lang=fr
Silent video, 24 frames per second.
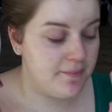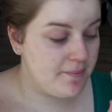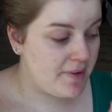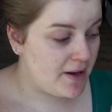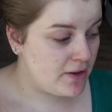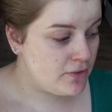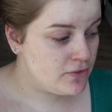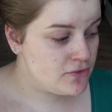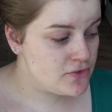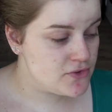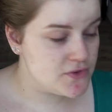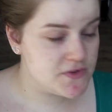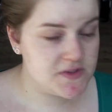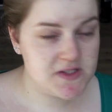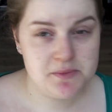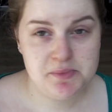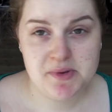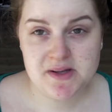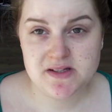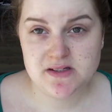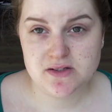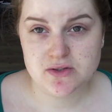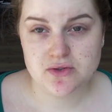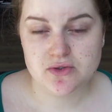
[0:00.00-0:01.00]
Par contre, je ne sais
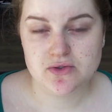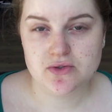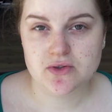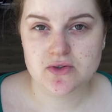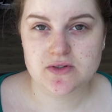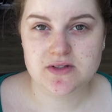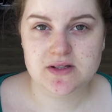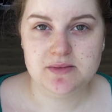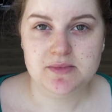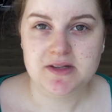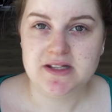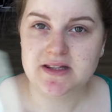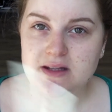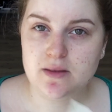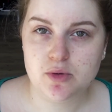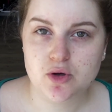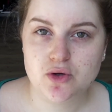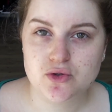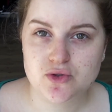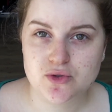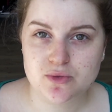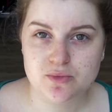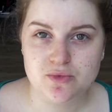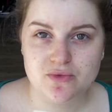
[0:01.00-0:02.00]
pas si je suis censée mettre
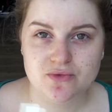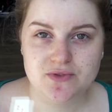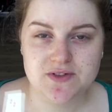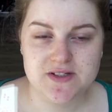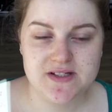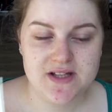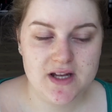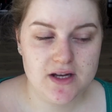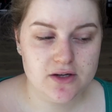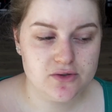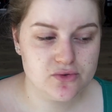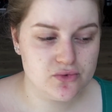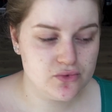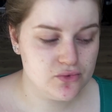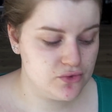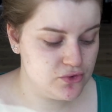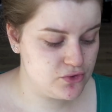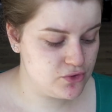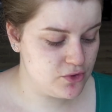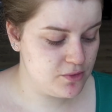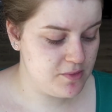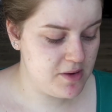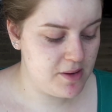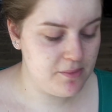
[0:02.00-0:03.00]
d'abord sur mon visage ou
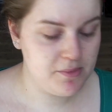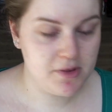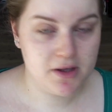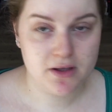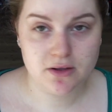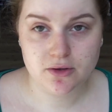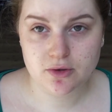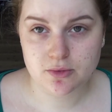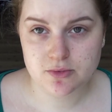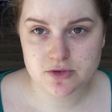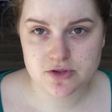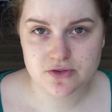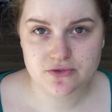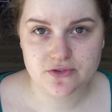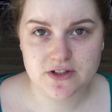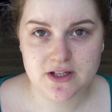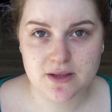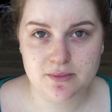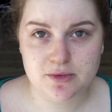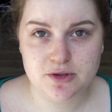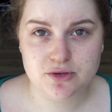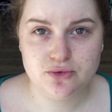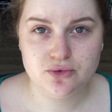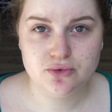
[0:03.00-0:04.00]
sur ma main comme je fais
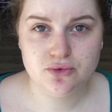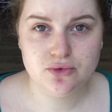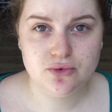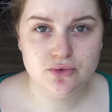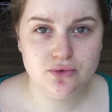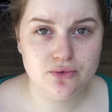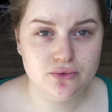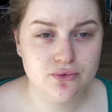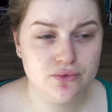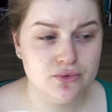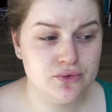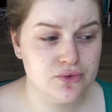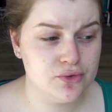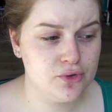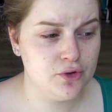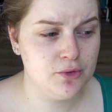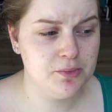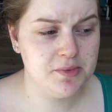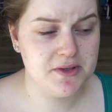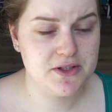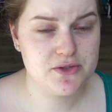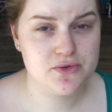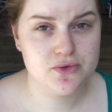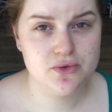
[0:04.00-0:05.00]
d'habitude ou sur
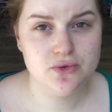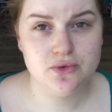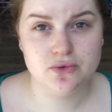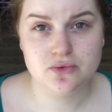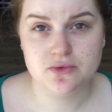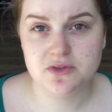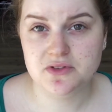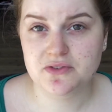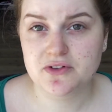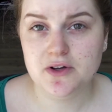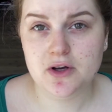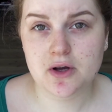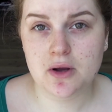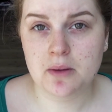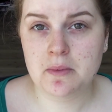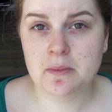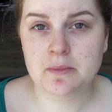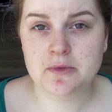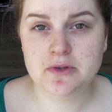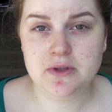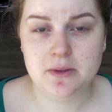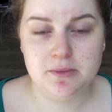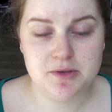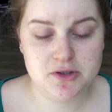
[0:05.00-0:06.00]
le pinceau. Donc je vais faire comme
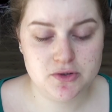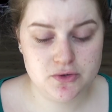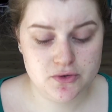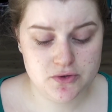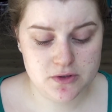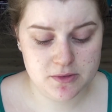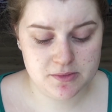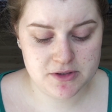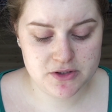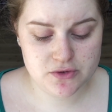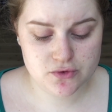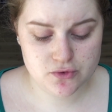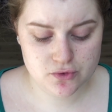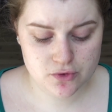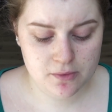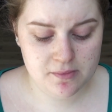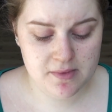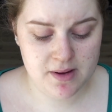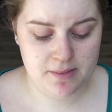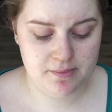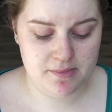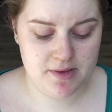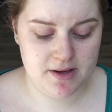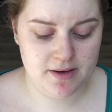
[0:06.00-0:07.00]
mon habitude, je vais mettre sur
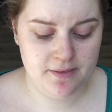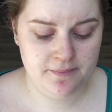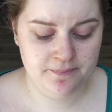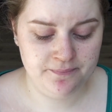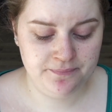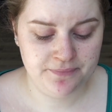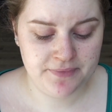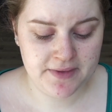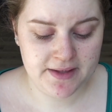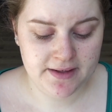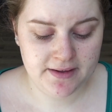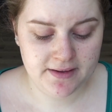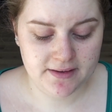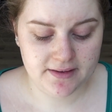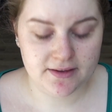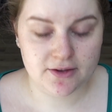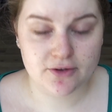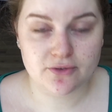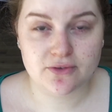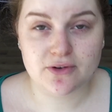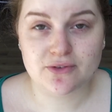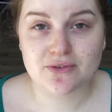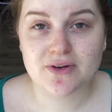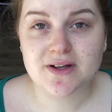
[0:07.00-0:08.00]
ma main
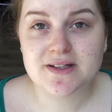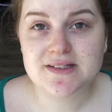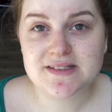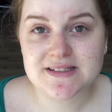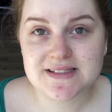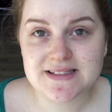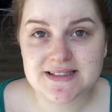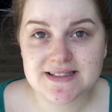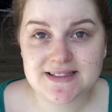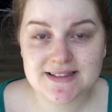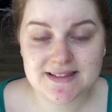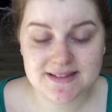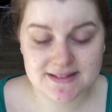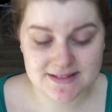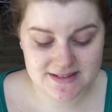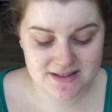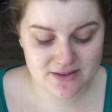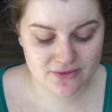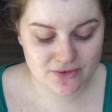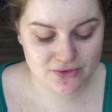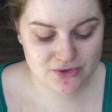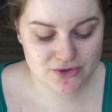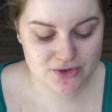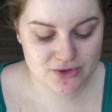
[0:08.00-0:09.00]
et on va voir si
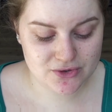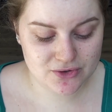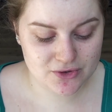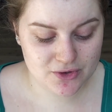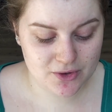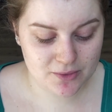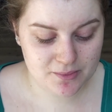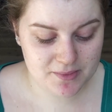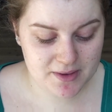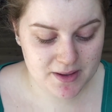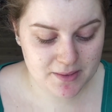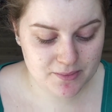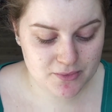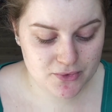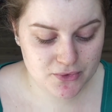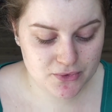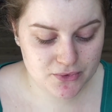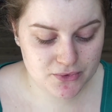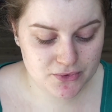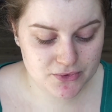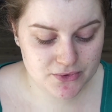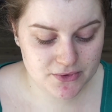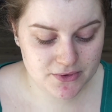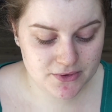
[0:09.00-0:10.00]
ça fonctionne quand même
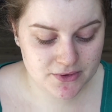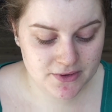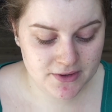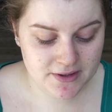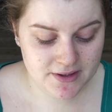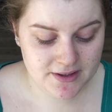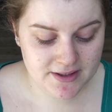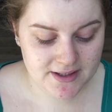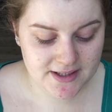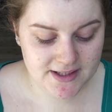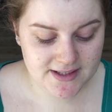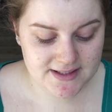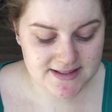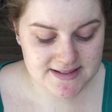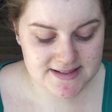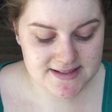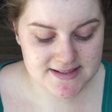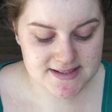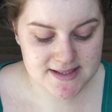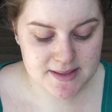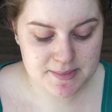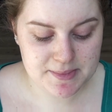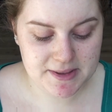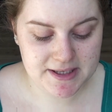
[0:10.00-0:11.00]
ou
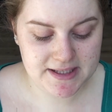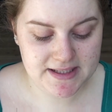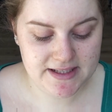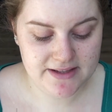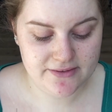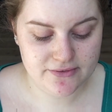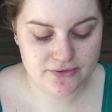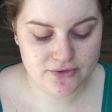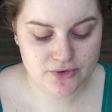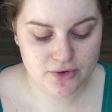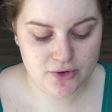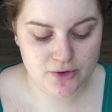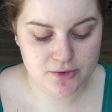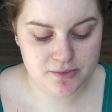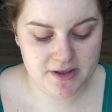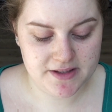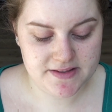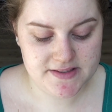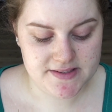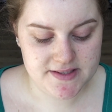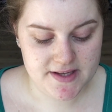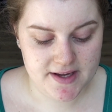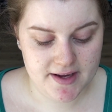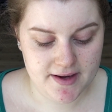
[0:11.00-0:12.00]
si ça prélève trop de
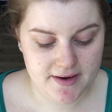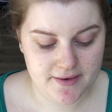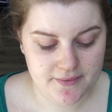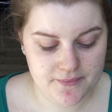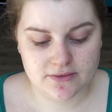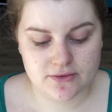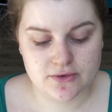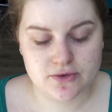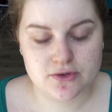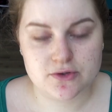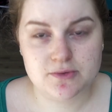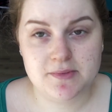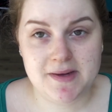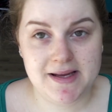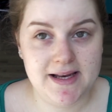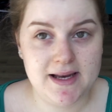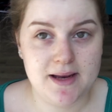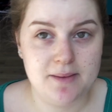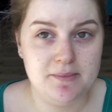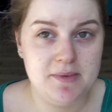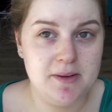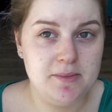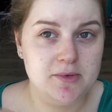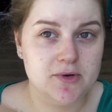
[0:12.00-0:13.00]
matière. Donc je mets
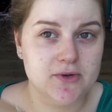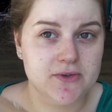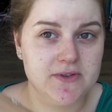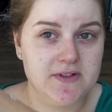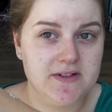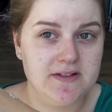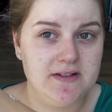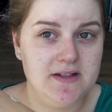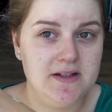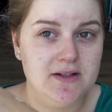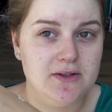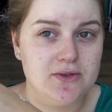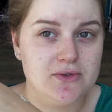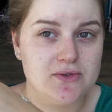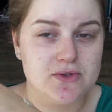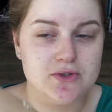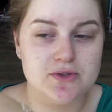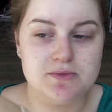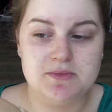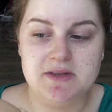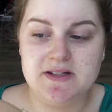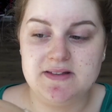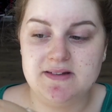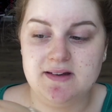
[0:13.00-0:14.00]
la même quantité que ce
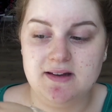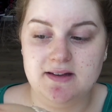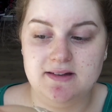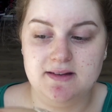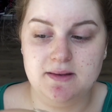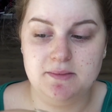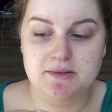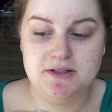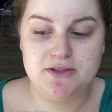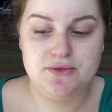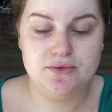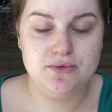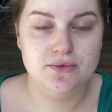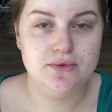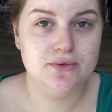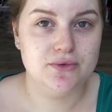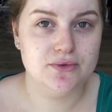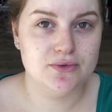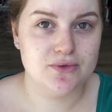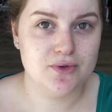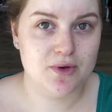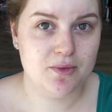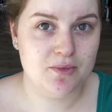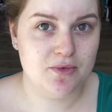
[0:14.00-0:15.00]
que je mettrais
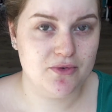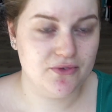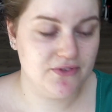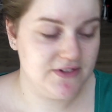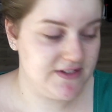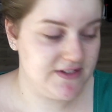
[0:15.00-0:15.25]
d'habitude sur mon